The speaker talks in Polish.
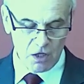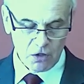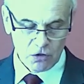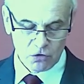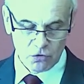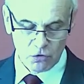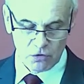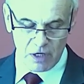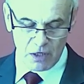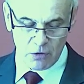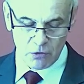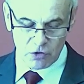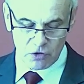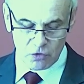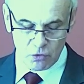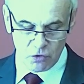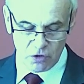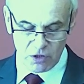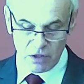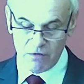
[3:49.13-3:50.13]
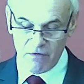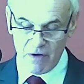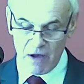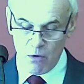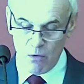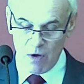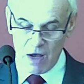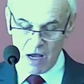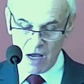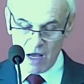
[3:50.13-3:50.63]
która
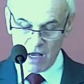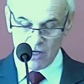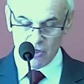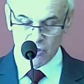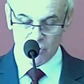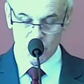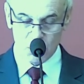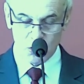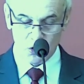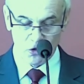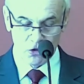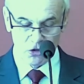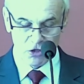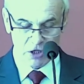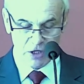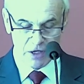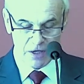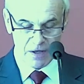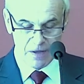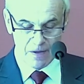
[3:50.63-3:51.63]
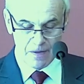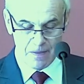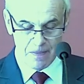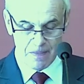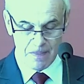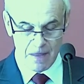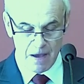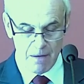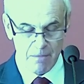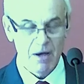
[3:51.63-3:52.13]
usługiwała żonie
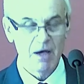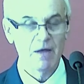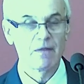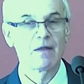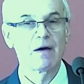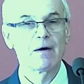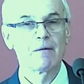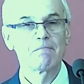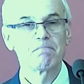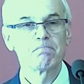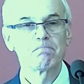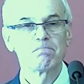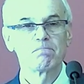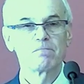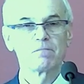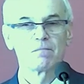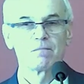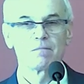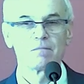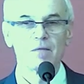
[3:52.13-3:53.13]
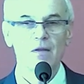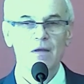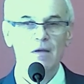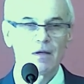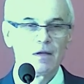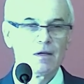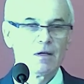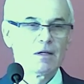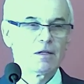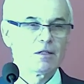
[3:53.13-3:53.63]
Namana.
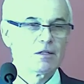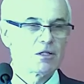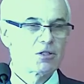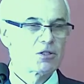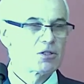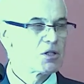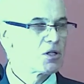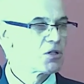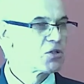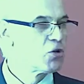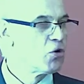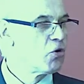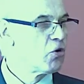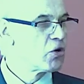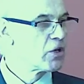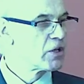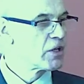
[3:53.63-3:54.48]
Jeszcze to